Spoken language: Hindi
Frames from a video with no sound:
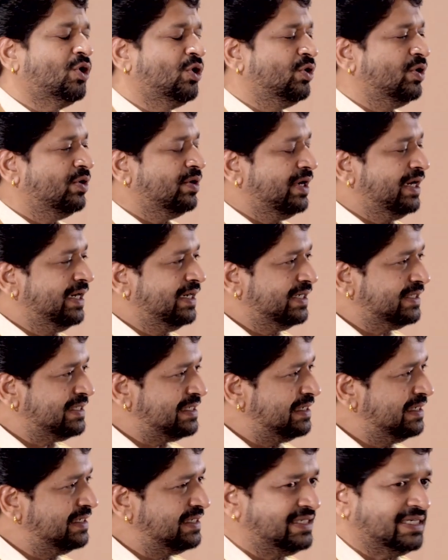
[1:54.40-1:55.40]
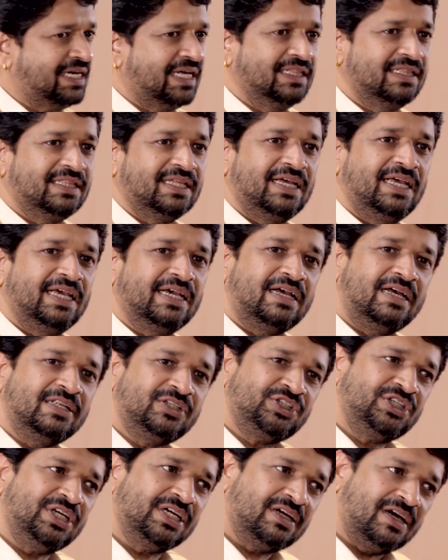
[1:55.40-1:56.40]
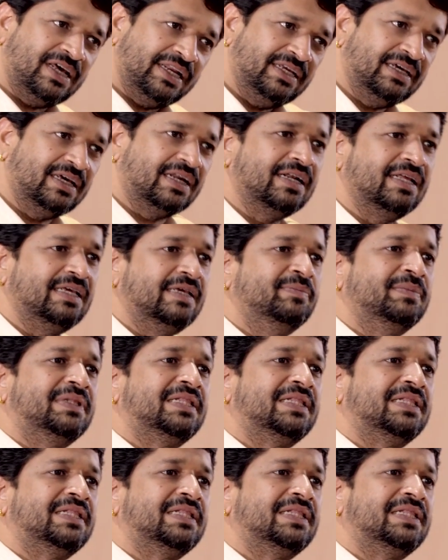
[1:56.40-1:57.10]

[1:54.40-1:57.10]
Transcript: और इंडस्ट्रियलिस्ट जानता है अच्छे कारीगर नहीं